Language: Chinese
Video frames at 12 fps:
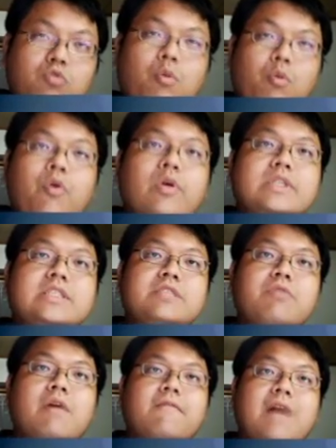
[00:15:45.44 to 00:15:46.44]
我们会
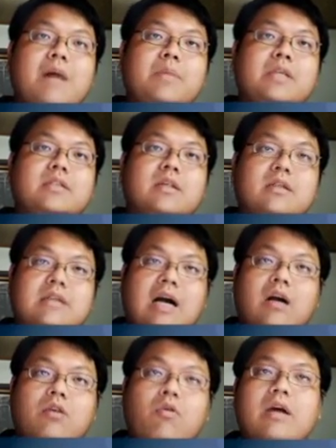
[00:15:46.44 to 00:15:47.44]
希望发明人
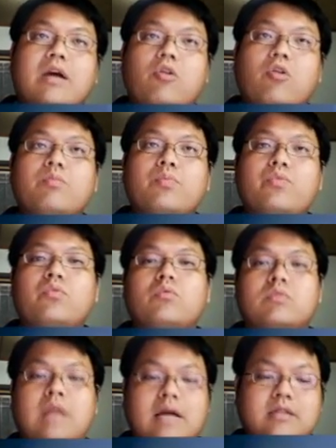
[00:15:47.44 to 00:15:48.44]
赶快公
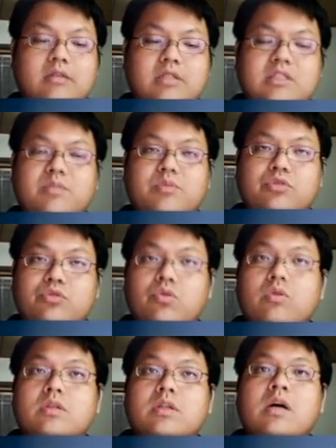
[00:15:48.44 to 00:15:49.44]
布他到底怎么
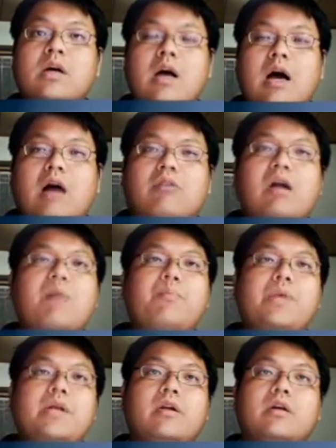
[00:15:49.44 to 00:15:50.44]
做的，好让
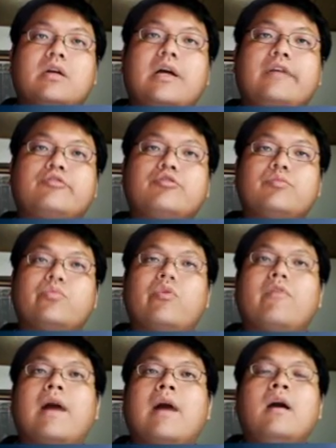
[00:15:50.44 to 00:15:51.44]
别人可以去
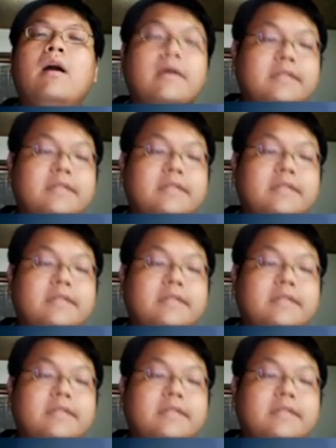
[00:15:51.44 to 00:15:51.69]
模仿。